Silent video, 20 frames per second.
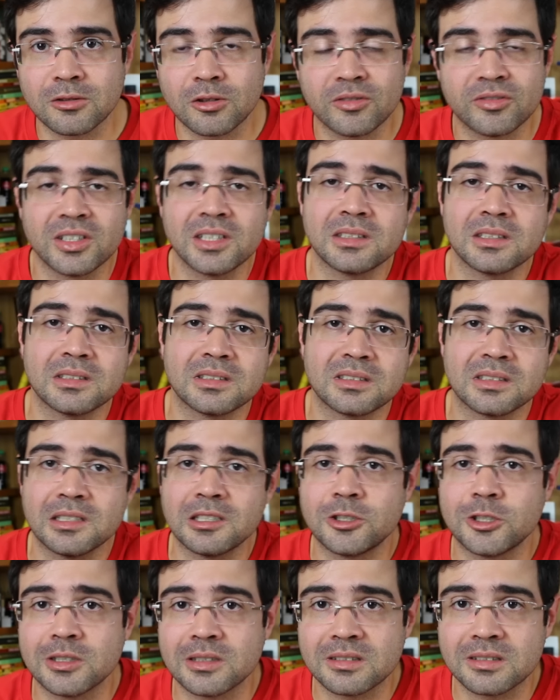em
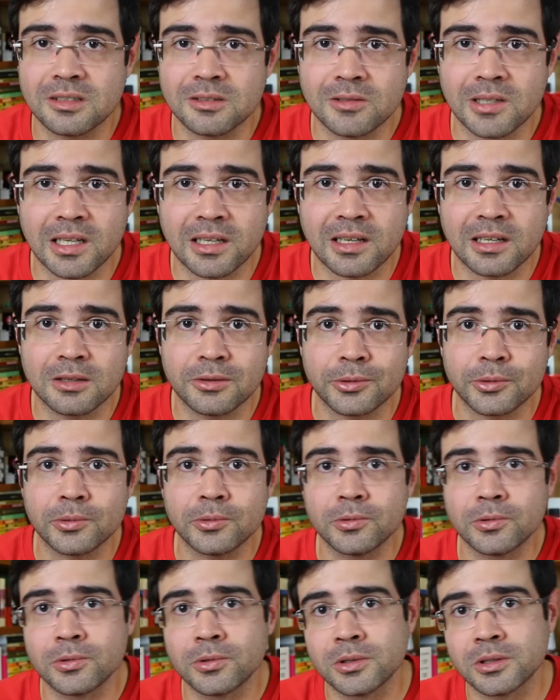96 tinha sido Renato
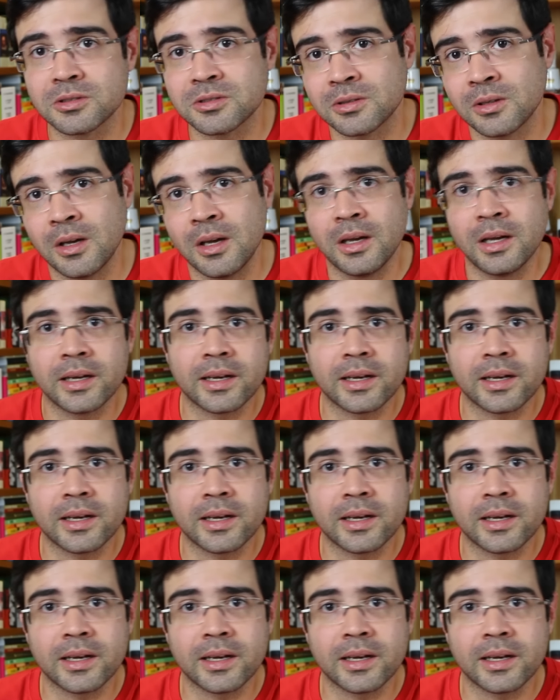Russo,